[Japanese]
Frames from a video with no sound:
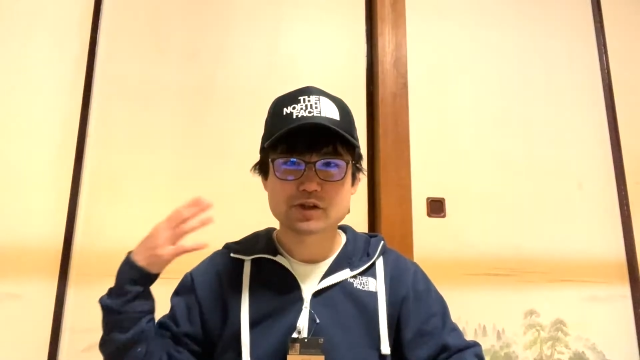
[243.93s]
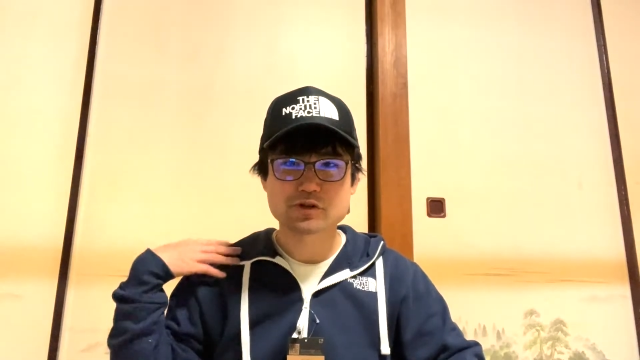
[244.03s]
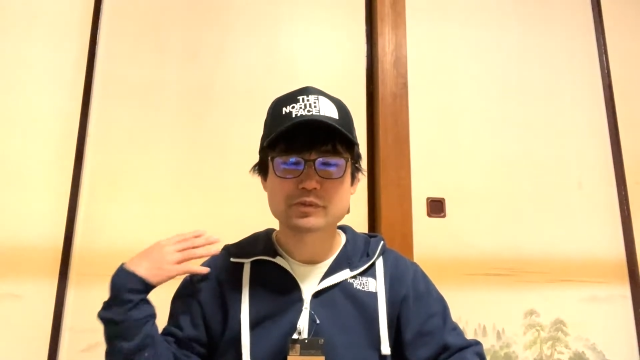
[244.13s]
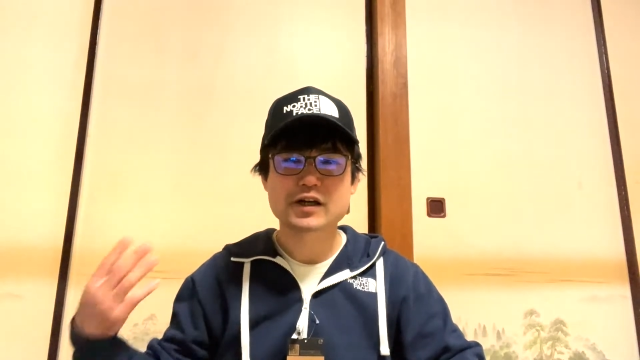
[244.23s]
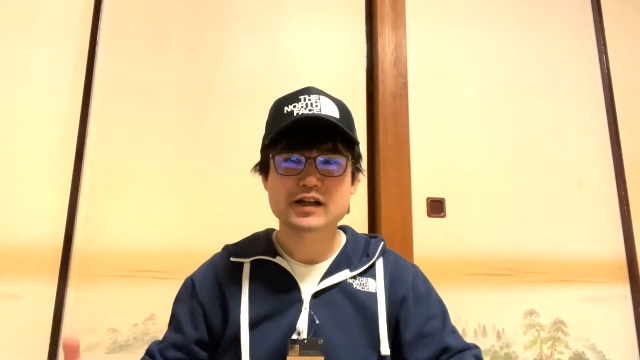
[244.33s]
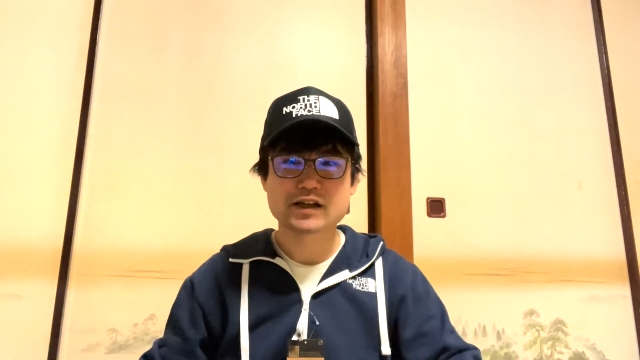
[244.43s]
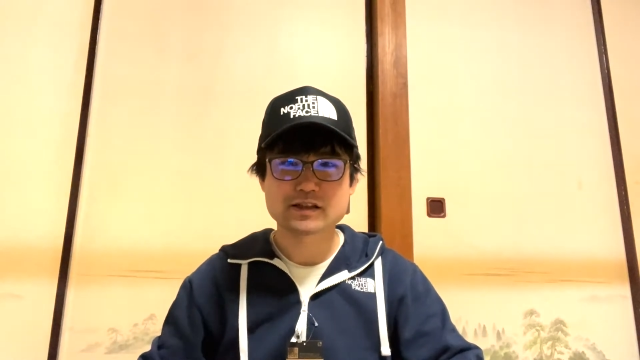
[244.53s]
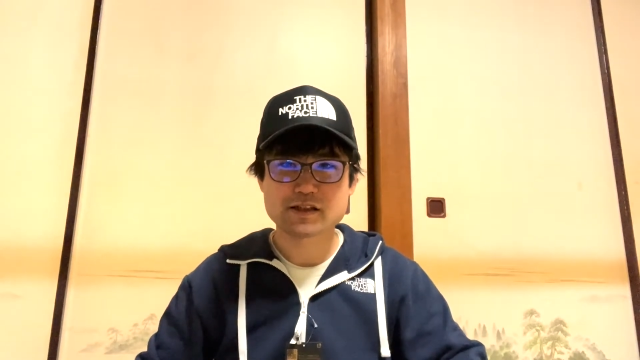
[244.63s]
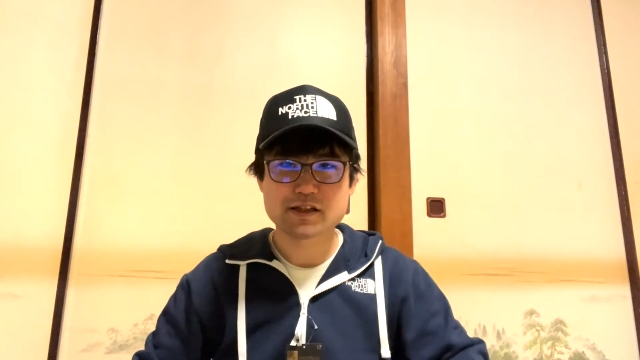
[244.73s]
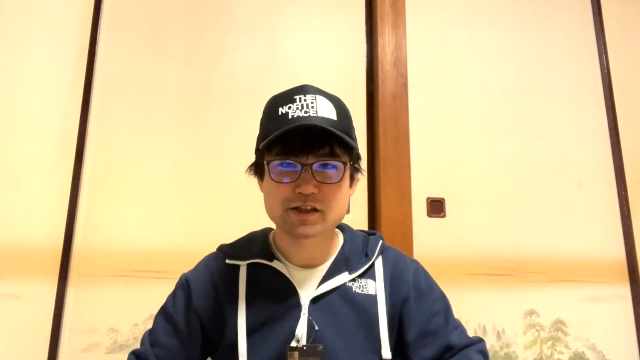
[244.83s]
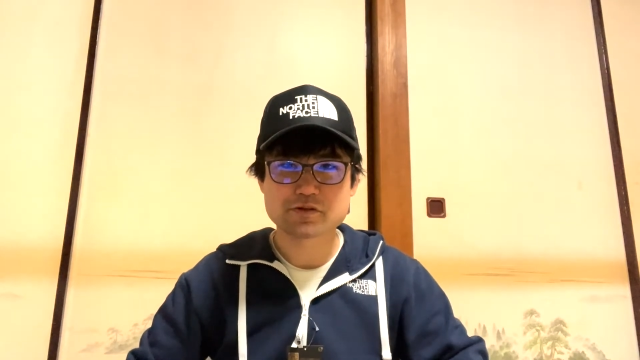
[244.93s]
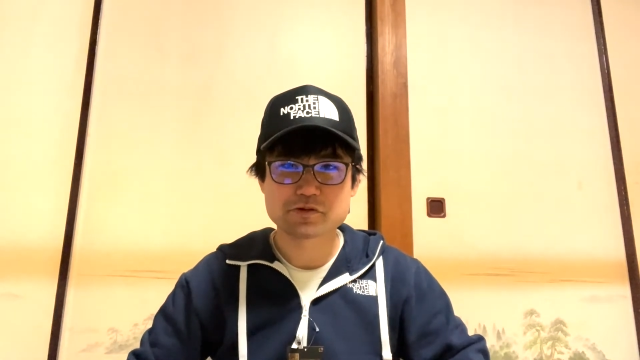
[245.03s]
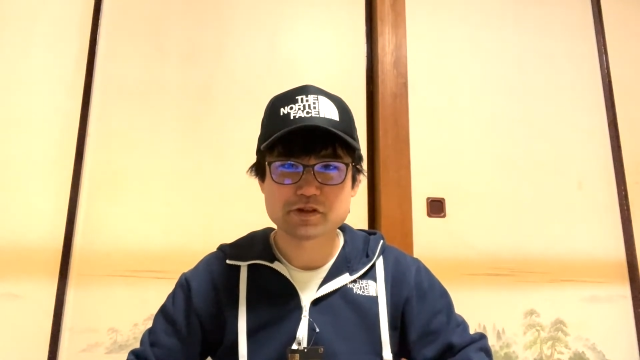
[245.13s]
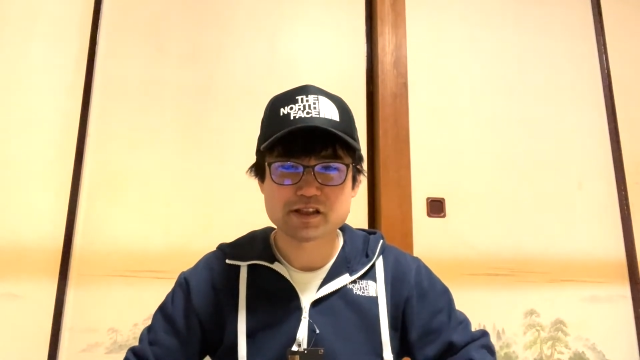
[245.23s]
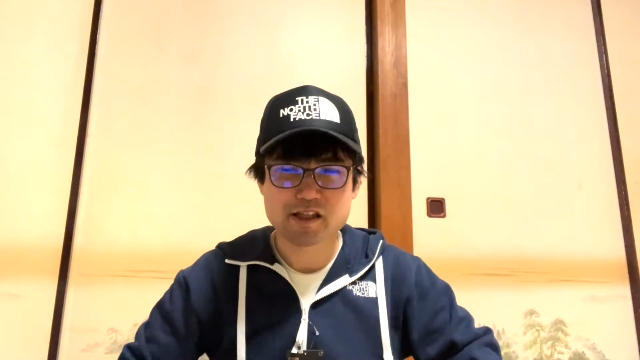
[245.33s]
このパーカーね、あの、
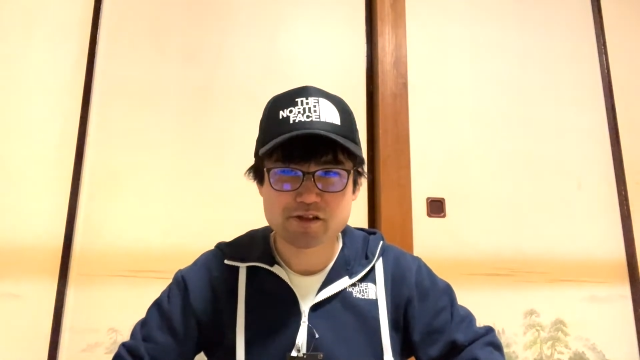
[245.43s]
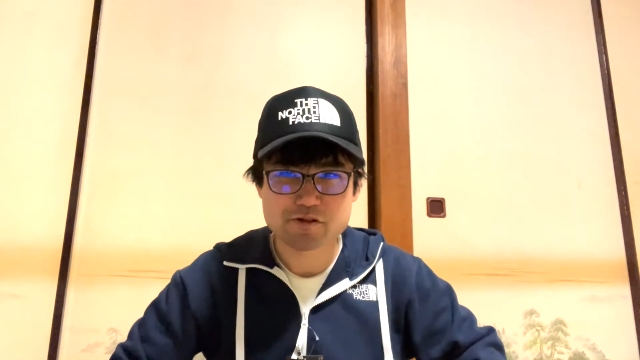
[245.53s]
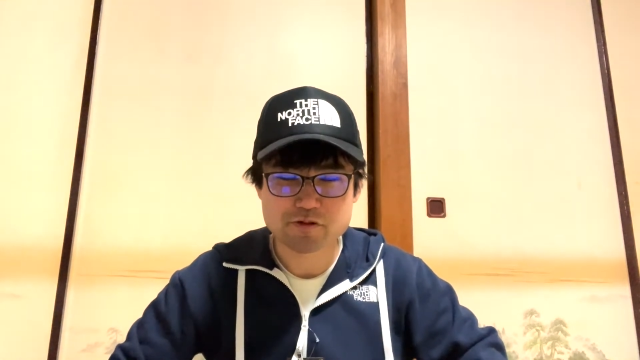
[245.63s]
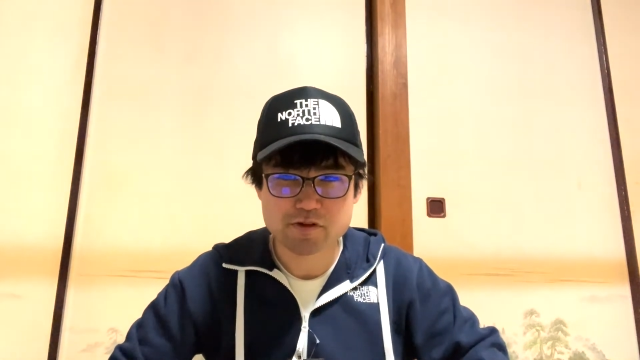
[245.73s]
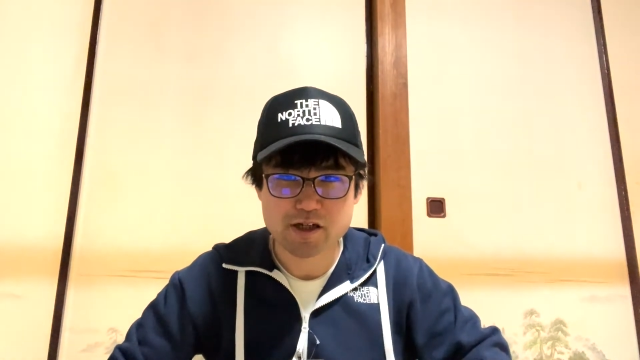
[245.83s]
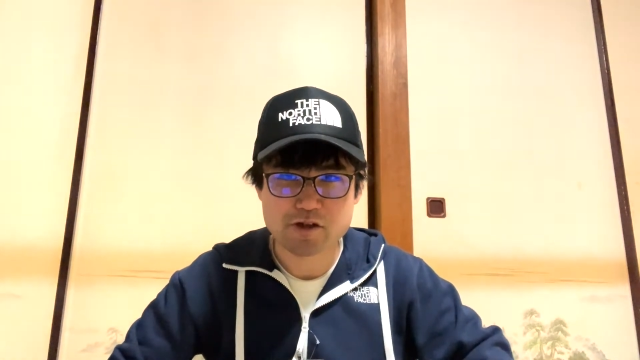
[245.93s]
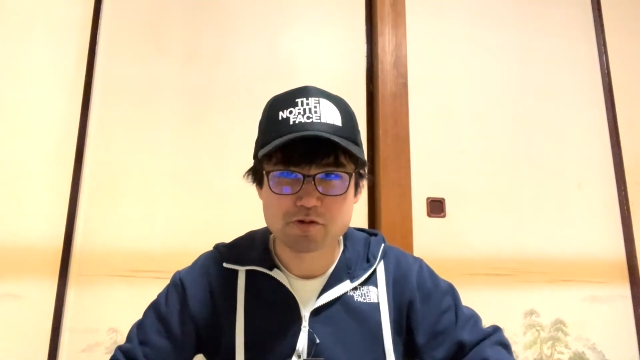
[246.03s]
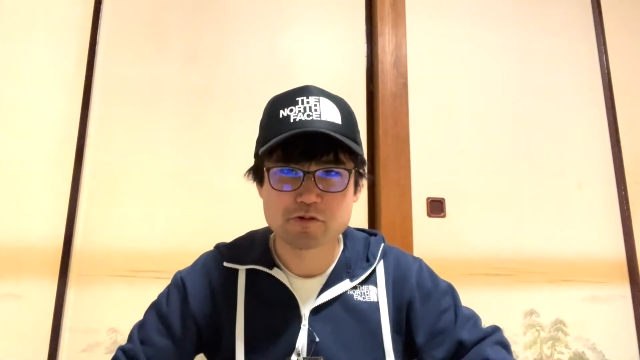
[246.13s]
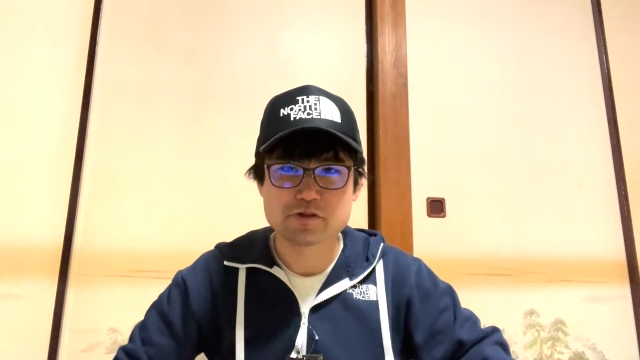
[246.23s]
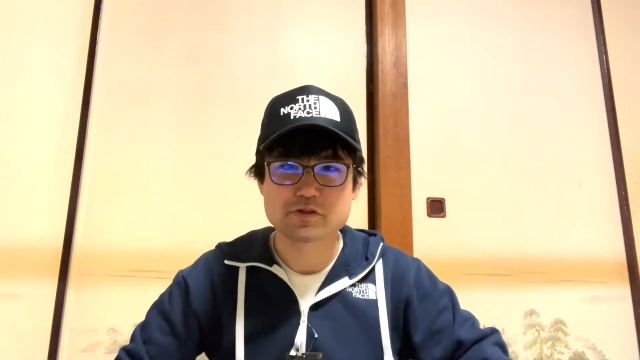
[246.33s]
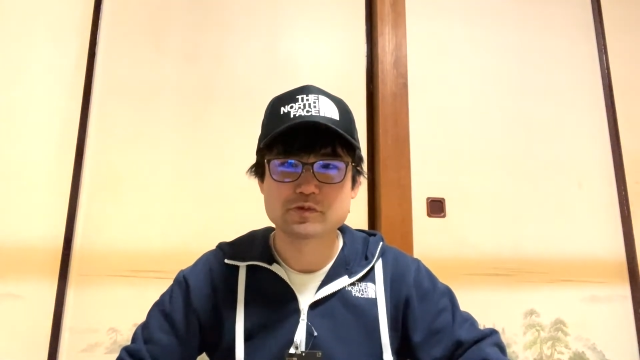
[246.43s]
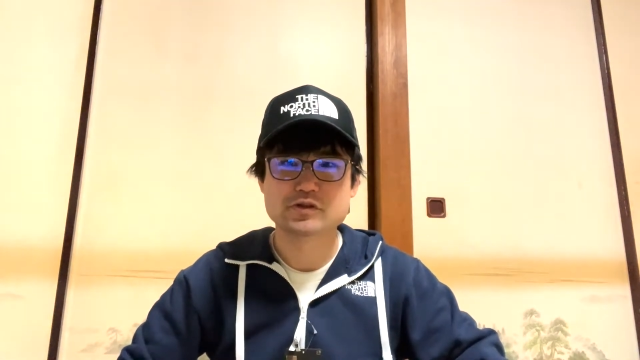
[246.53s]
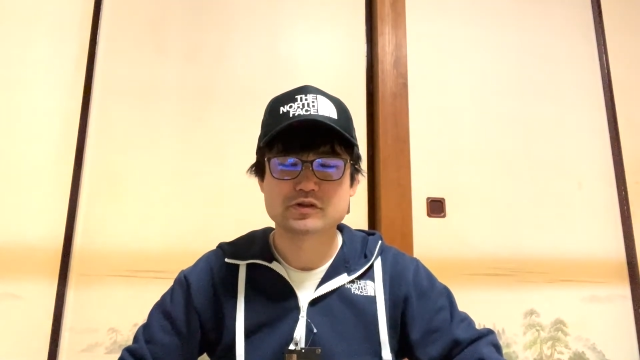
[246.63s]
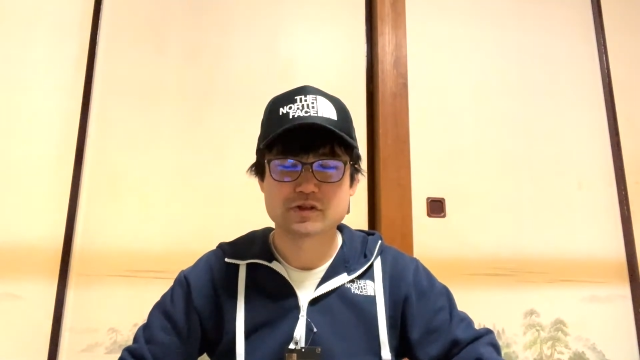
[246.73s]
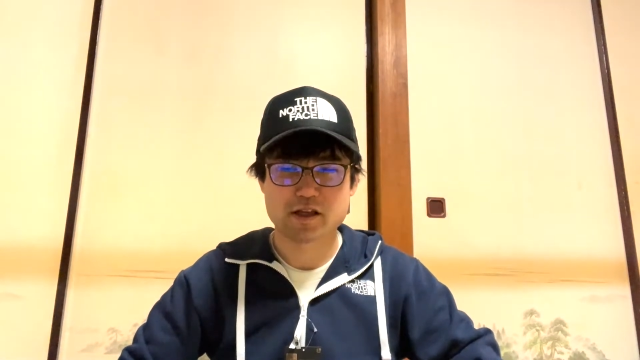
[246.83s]
着ていくことが多いと思う
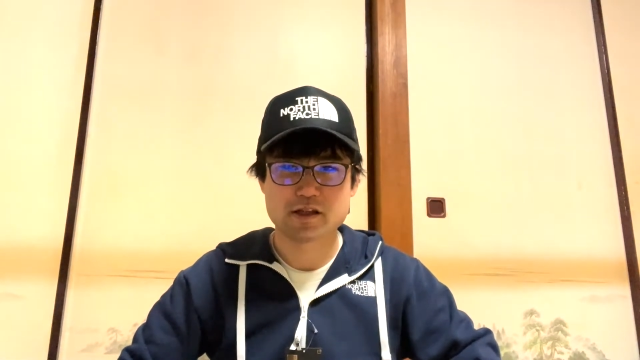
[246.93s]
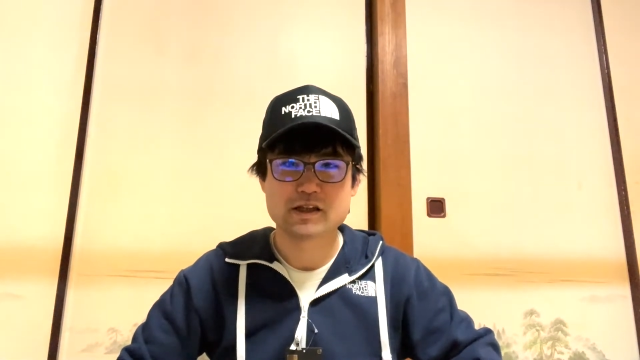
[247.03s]
ので、